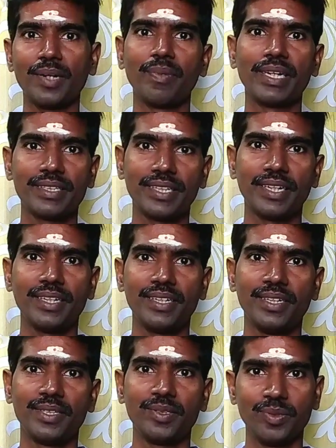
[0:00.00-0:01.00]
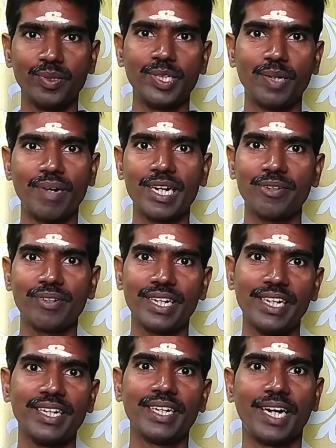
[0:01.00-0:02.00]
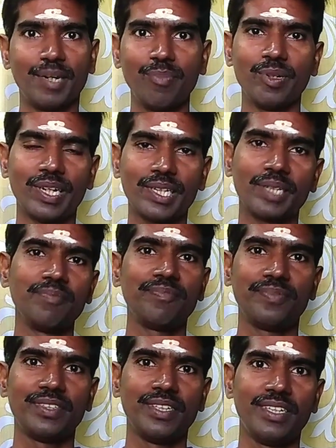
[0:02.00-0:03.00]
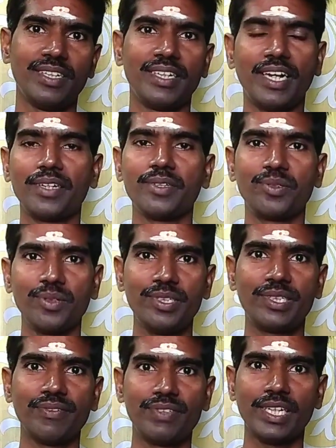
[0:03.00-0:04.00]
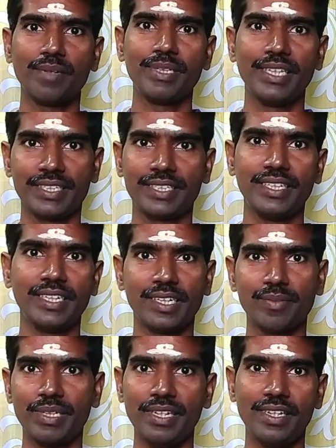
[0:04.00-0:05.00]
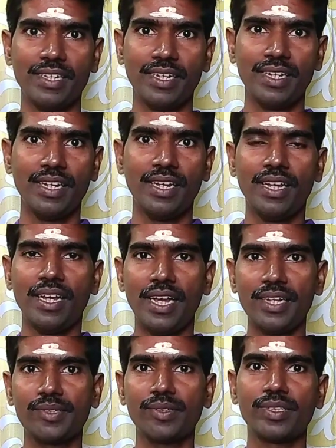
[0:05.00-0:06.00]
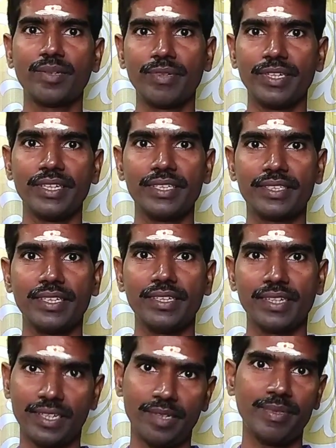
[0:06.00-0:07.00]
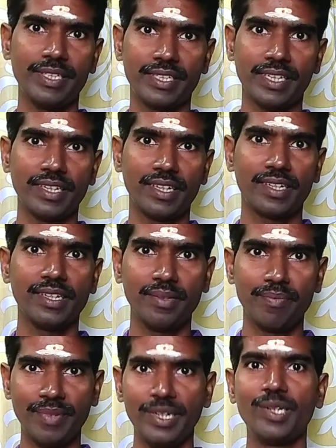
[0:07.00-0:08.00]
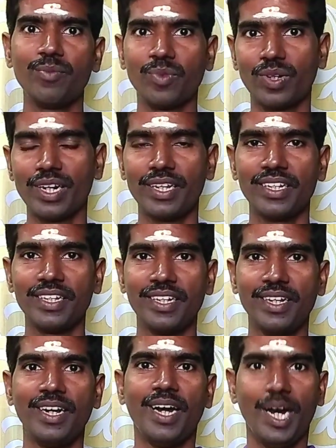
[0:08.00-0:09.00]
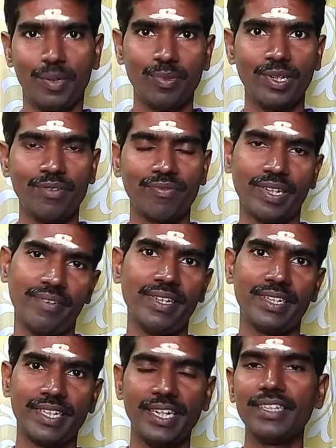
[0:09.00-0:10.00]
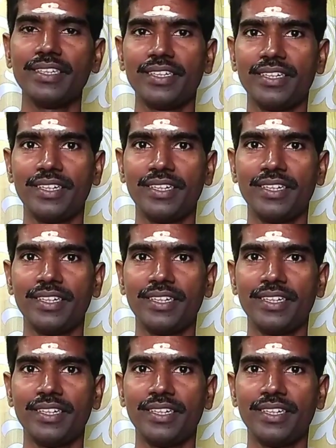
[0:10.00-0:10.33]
அன்பார்ந்த ஜோதிட மாணவர்களே அன்பு வணக்கம் நான் ஜோதிஷ வித்யாபதி எஸ் என் கணபதி ஆஸ்ட்ரோ தமிழ் எஸ் என் கணபதி சேனலுக்கு மீண்டும் உங்களை அன்புடன் வரவேற்கிறேன்